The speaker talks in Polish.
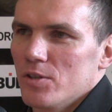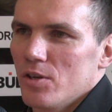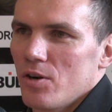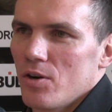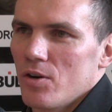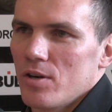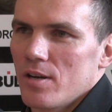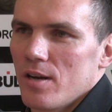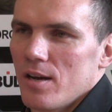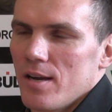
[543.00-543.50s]

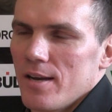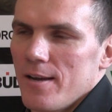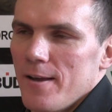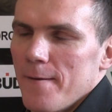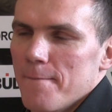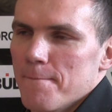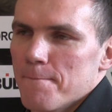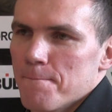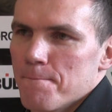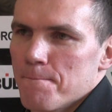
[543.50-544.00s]
drogę
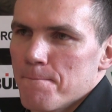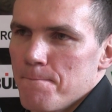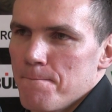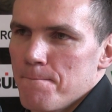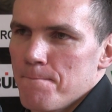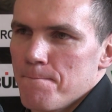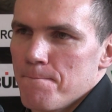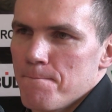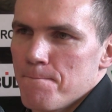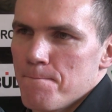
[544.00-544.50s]

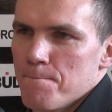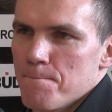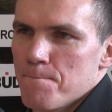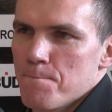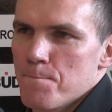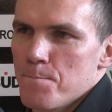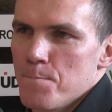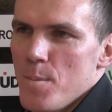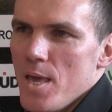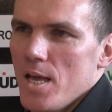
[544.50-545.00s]

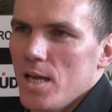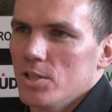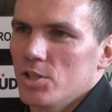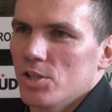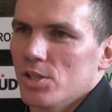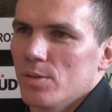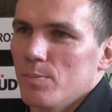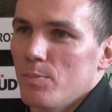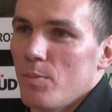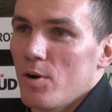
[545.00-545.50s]
mm,
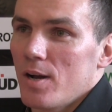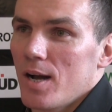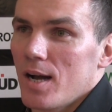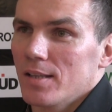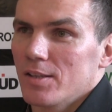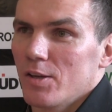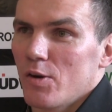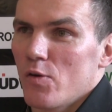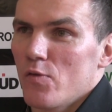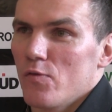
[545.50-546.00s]
mieć
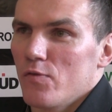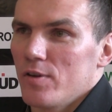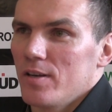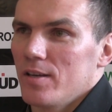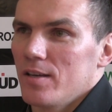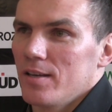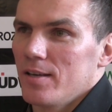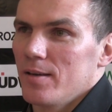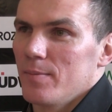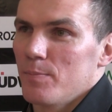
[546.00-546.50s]
bogatą
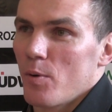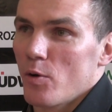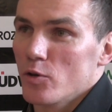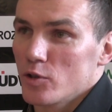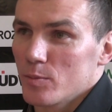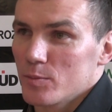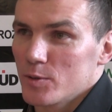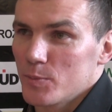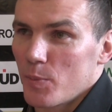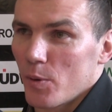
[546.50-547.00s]
w
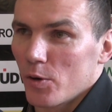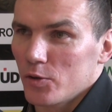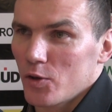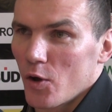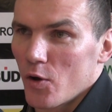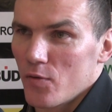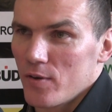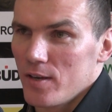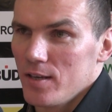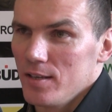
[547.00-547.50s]
poziom
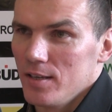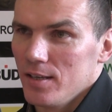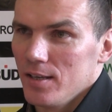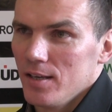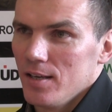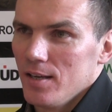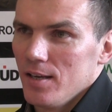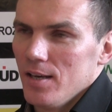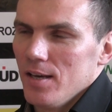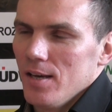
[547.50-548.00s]
sportowy
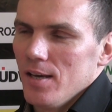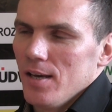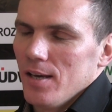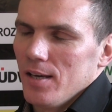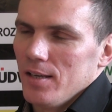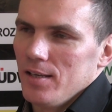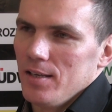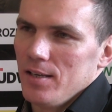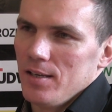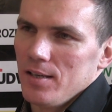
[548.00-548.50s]

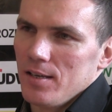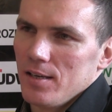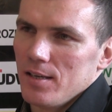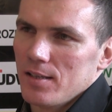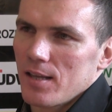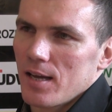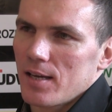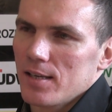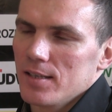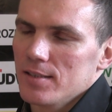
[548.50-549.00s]
I,
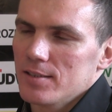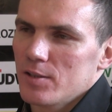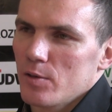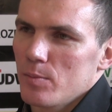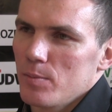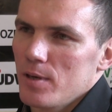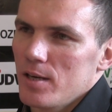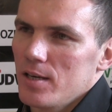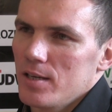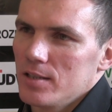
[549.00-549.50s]
i takiej
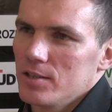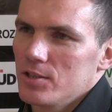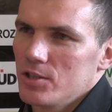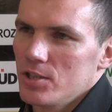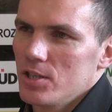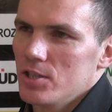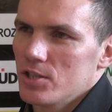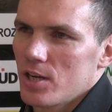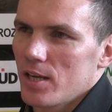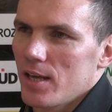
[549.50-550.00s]
sobie
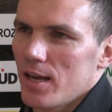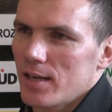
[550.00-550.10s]
życzę.